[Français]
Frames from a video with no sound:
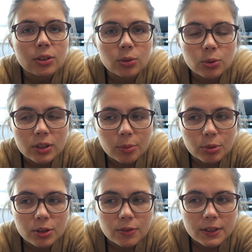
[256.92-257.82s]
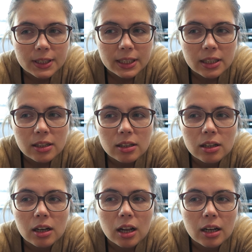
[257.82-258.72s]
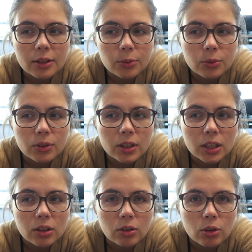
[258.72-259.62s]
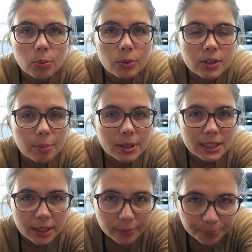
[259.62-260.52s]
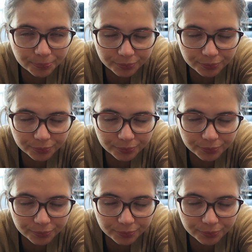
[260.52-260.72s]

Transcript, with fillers: Du coup, c'était un peu difficile. Là, la nausée euh, commence à passer.